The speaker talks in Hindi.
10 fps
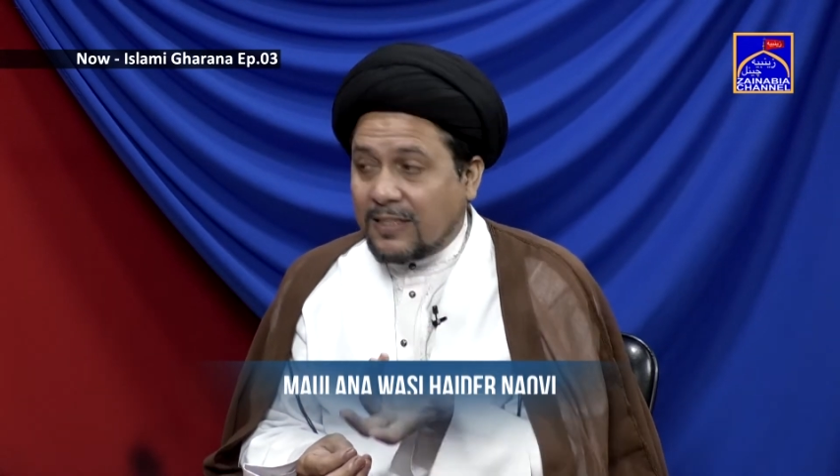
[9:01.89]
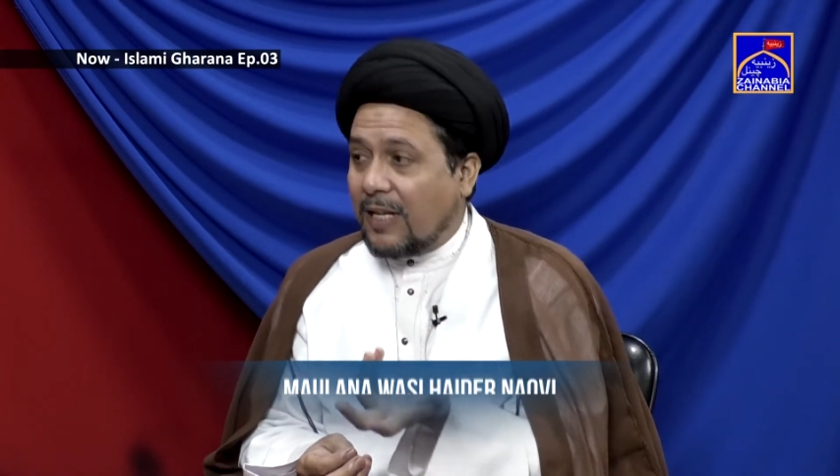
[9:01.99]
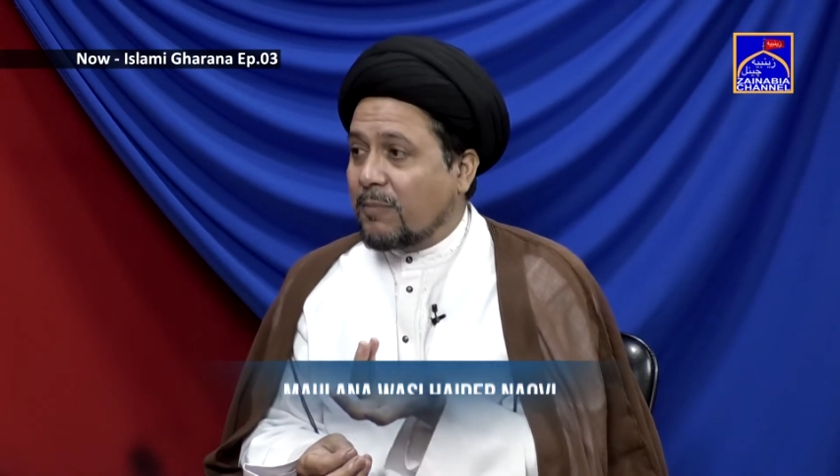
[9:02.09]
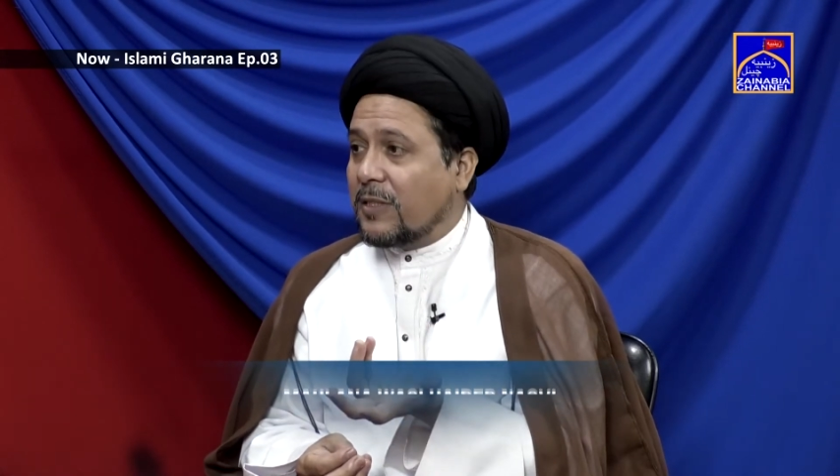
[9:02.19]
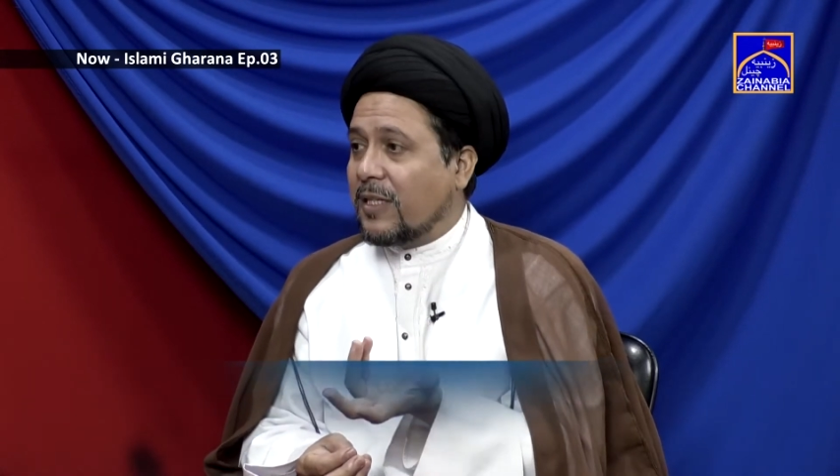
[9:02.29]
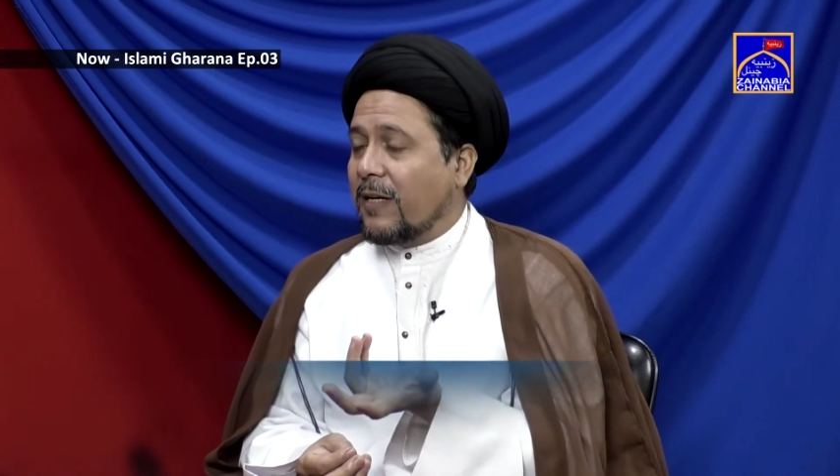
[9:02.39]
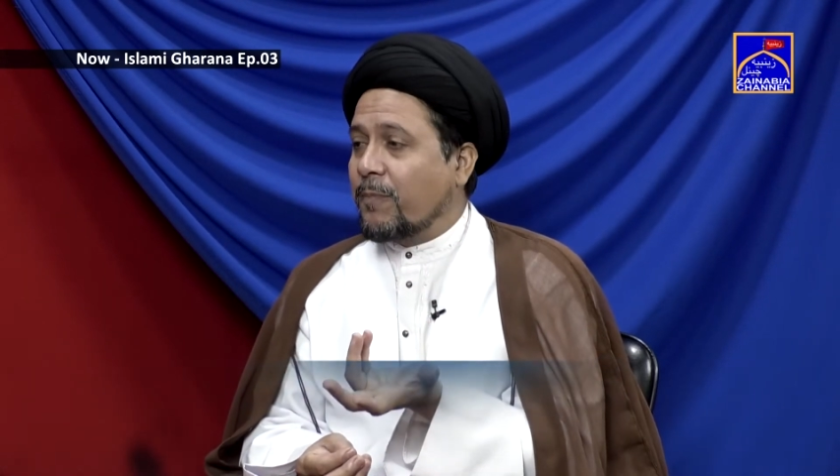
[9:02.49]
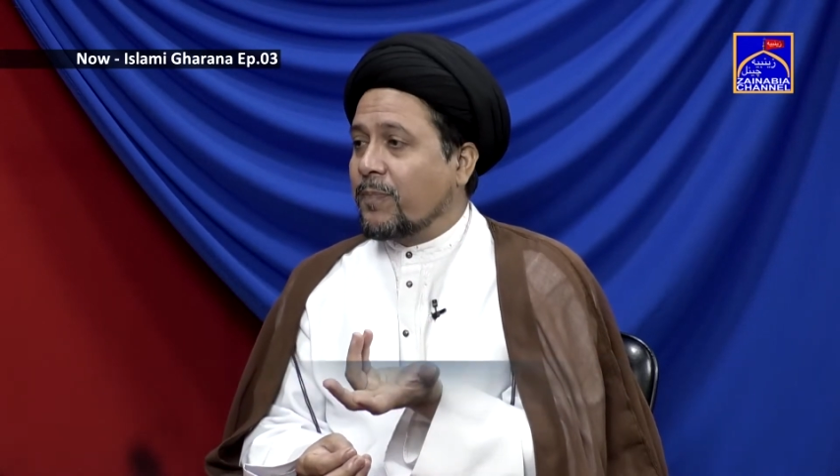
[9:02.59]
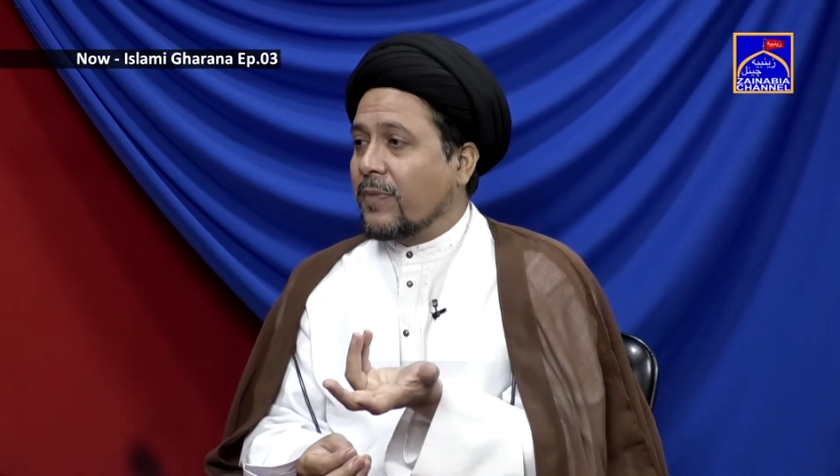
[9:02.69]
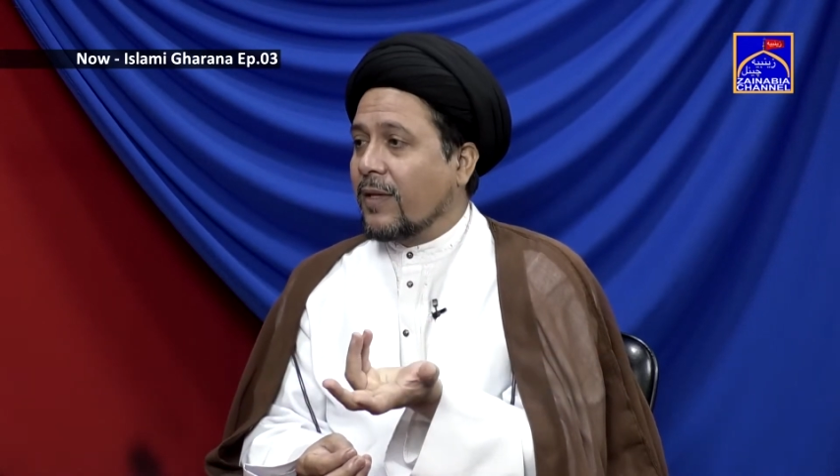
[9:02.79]
इस्लाम बचा है
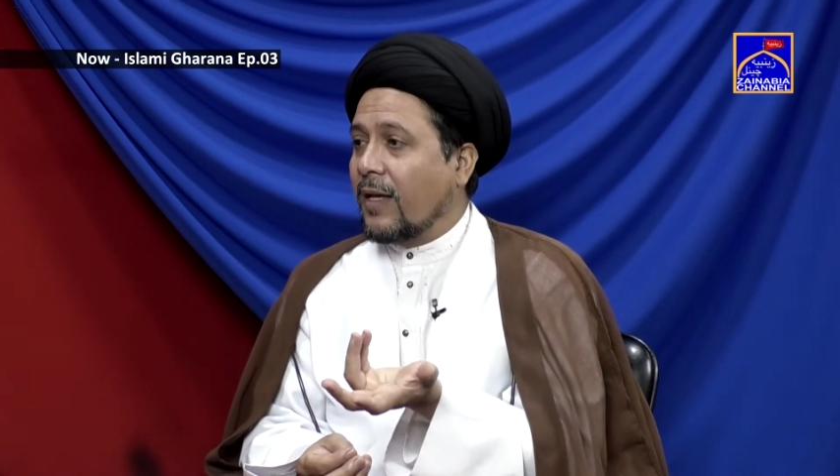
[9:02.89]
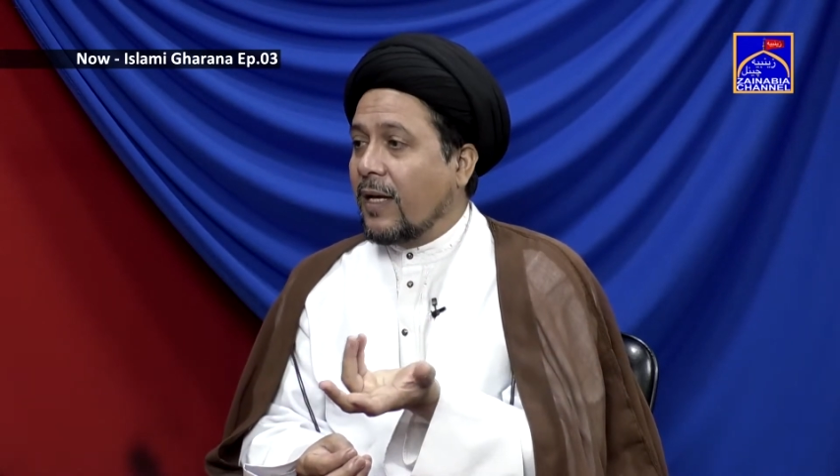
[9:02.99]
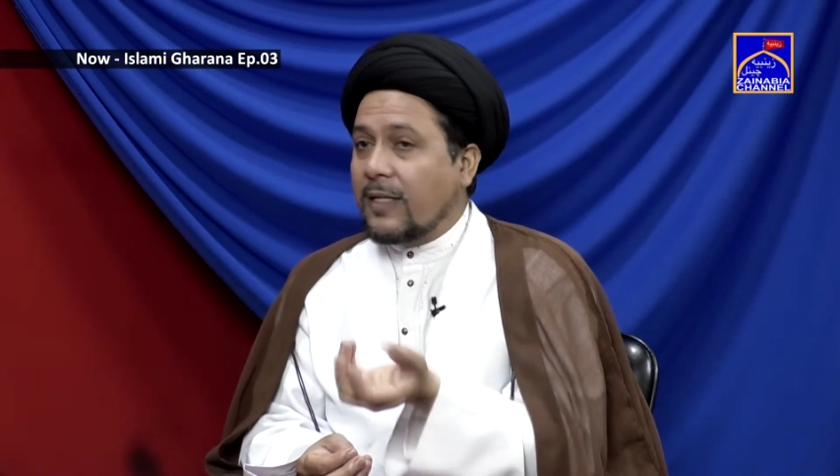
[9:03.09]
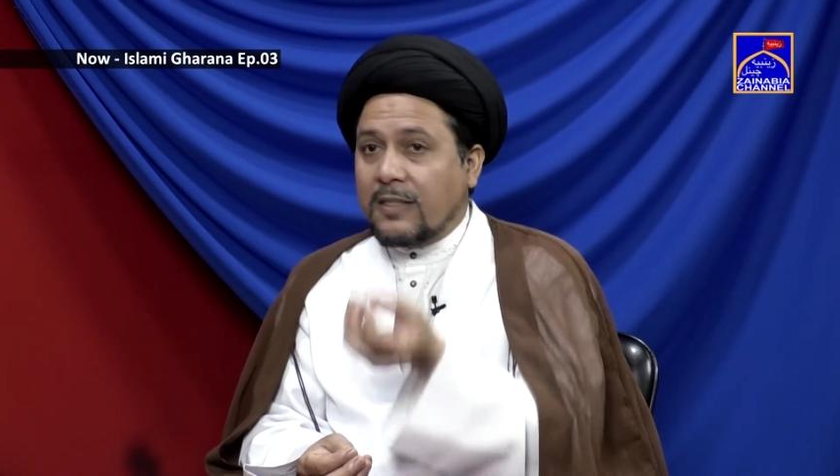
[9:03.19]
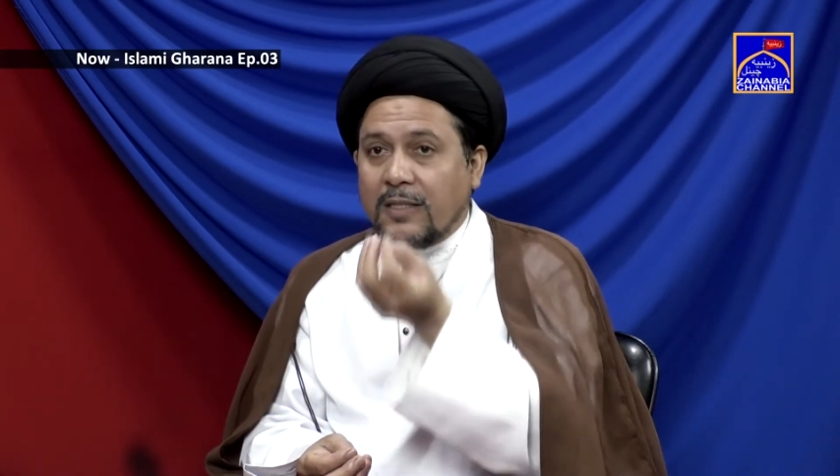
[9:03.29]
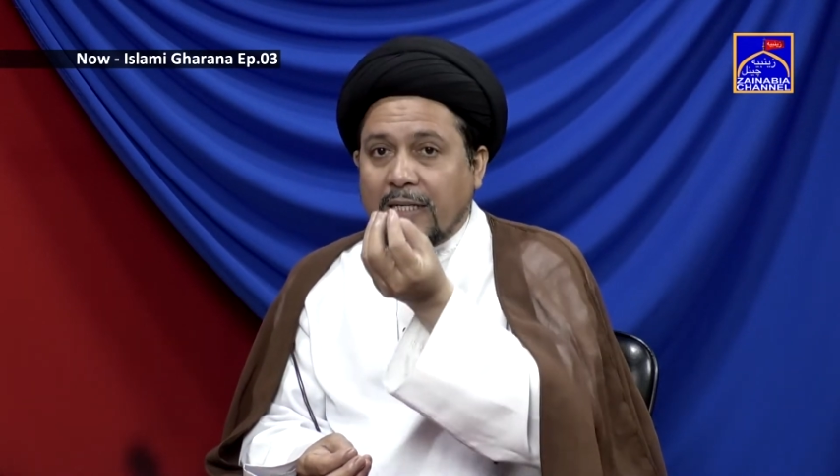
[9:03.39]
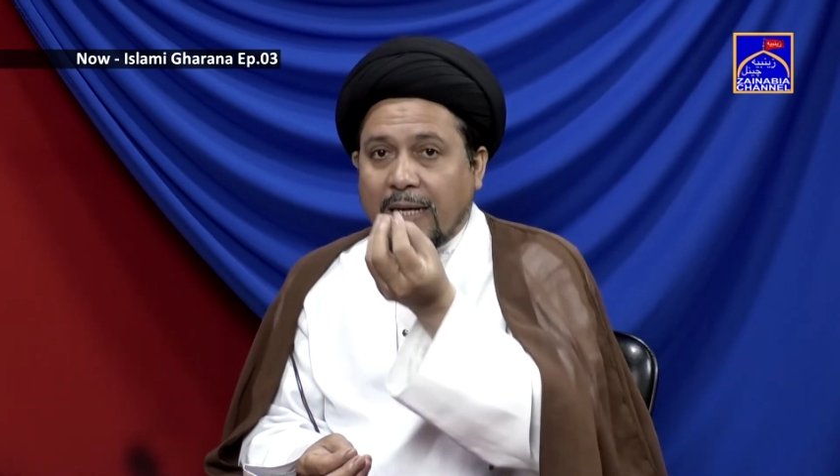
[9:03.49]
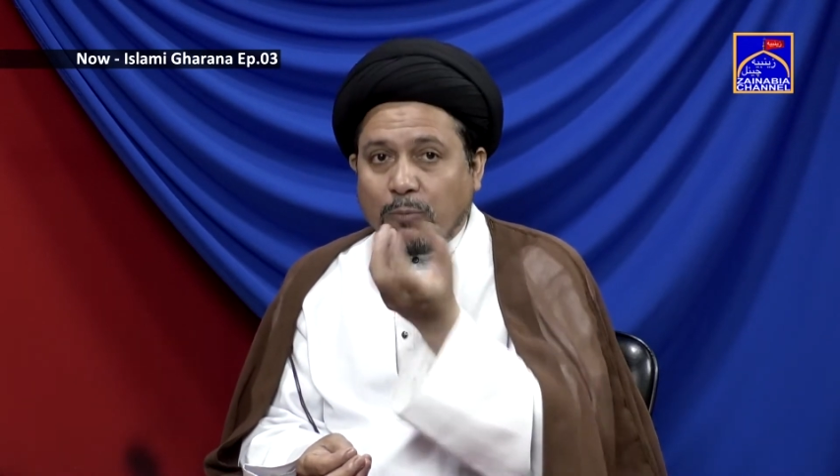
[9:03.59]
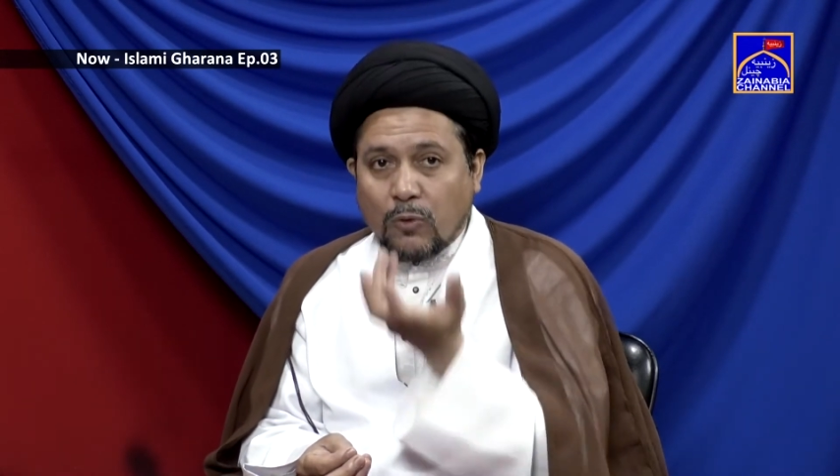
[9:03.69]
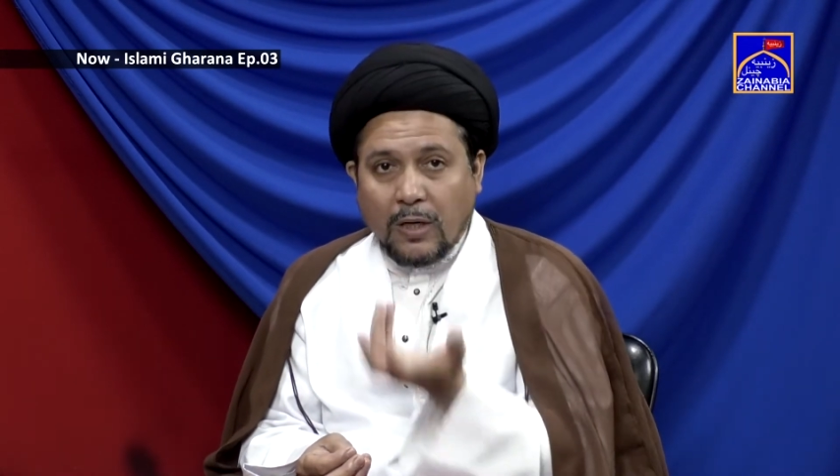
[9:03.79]
कितने
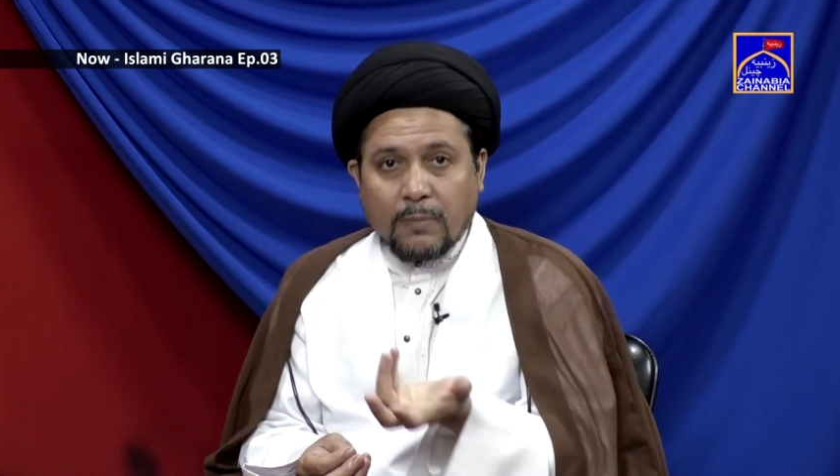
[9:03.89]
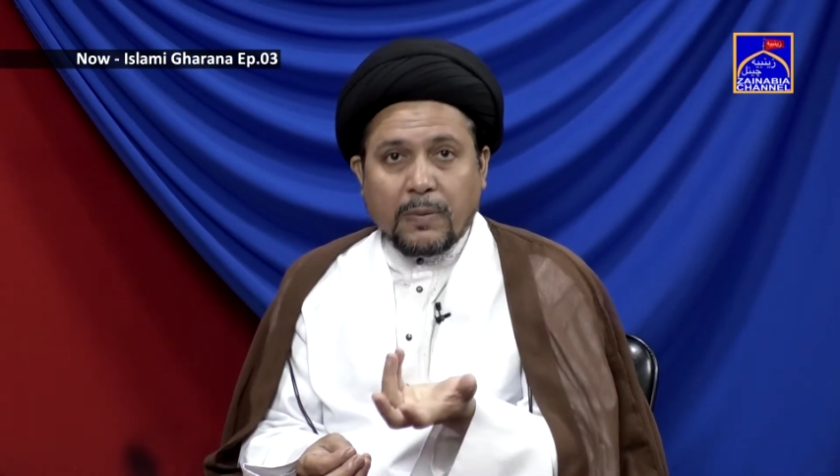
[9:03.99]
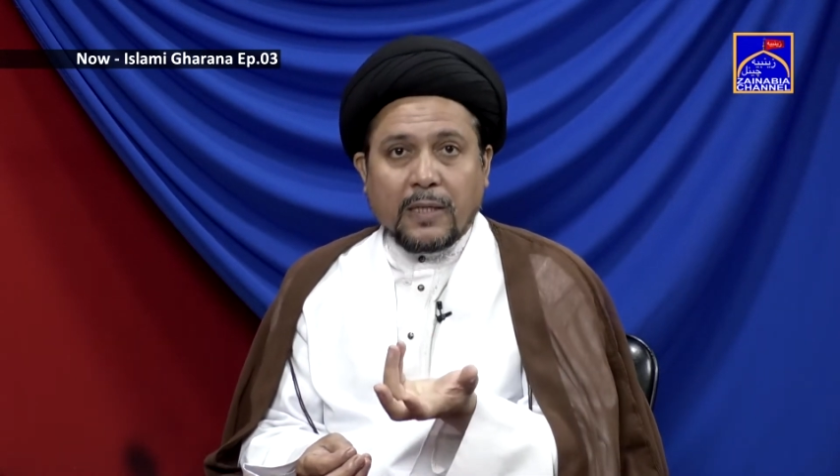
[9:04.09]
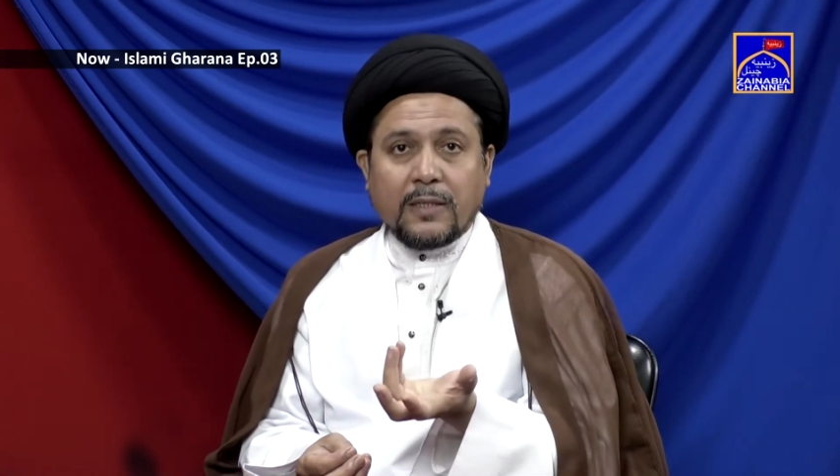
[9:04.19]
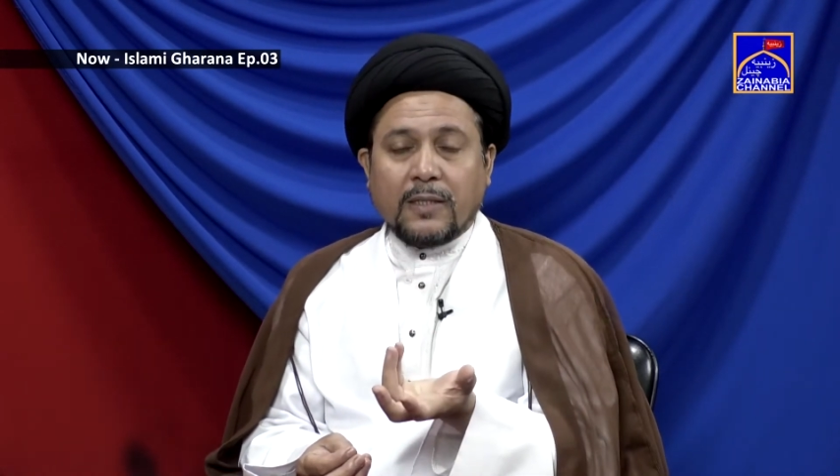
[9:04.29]
टाइम कुरान पढ़ा